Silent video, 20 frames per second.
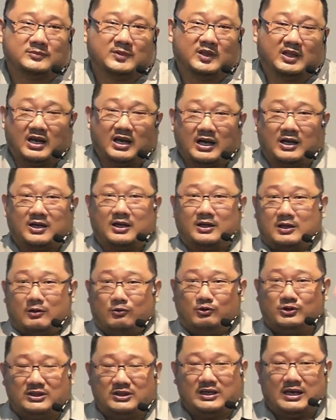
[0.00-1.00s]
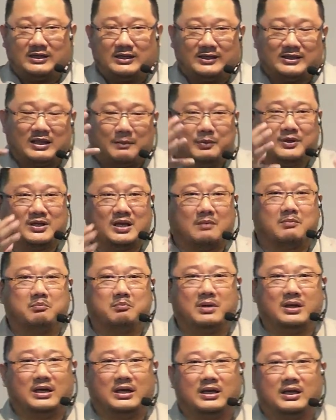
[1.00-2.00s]
Dengan adanya ujian kita bisa
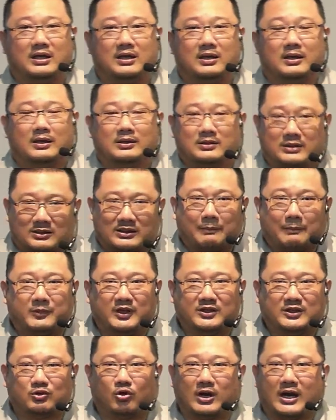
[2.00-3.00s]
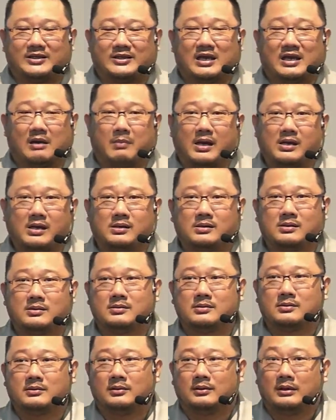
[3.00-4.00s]
memilih tetap di zona nyaman
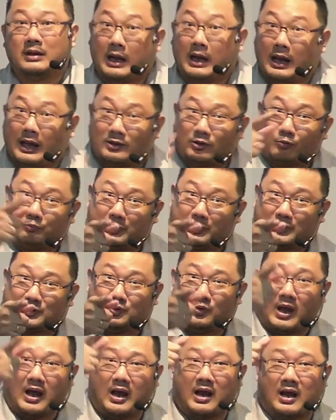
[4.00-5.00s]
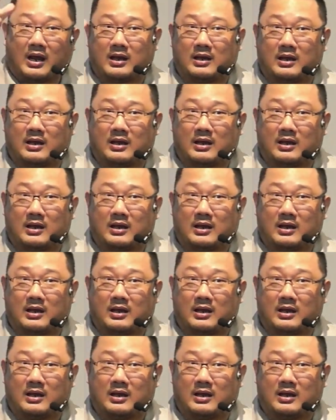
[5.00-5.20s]
atau berjuang.